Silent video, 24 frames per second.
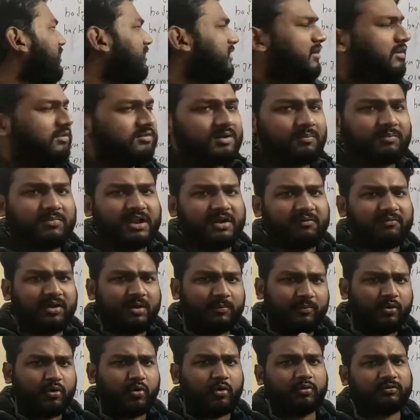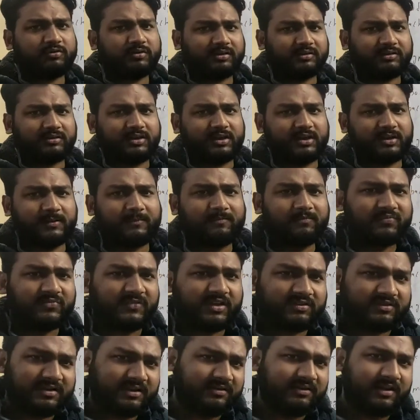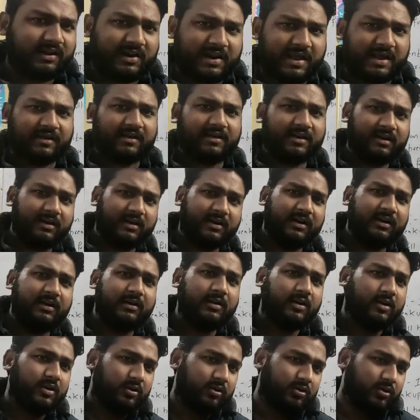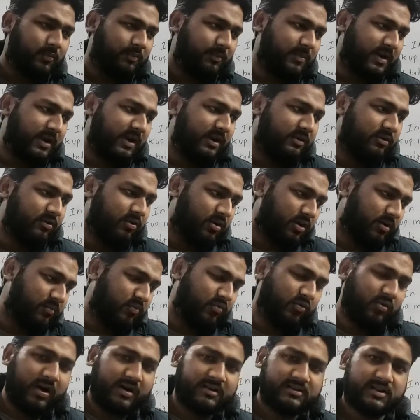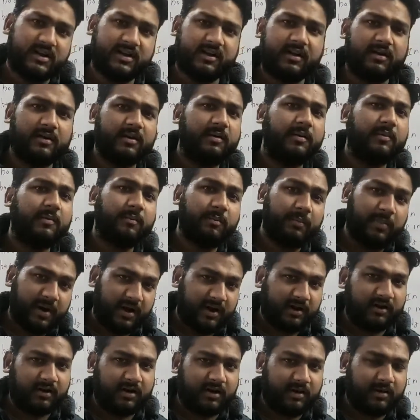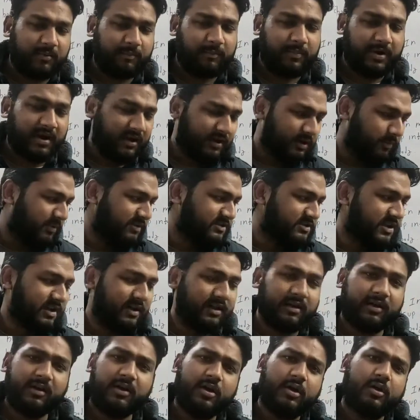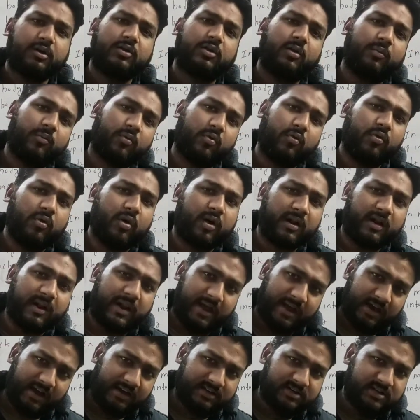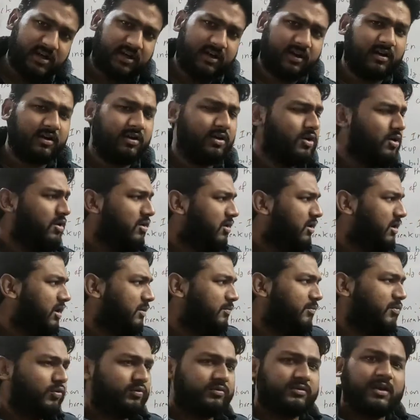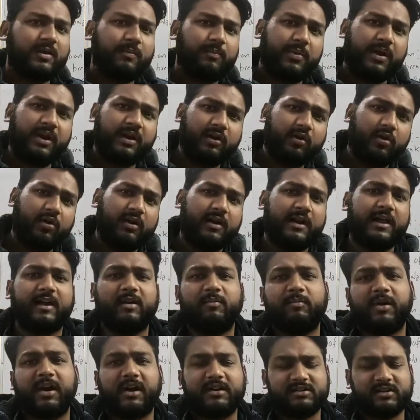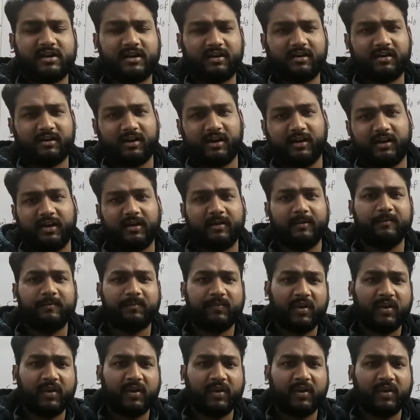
ऑर्गेनिज्म डेवलप हो सकता है जैसे लेग कट गई तो पेट और मुंह आ जाएगा पेट कर, पेट बचा है तो मुंह और लेग आ जाएगा और मुंह से पेट और लेग भी आ जाएगा ठीक है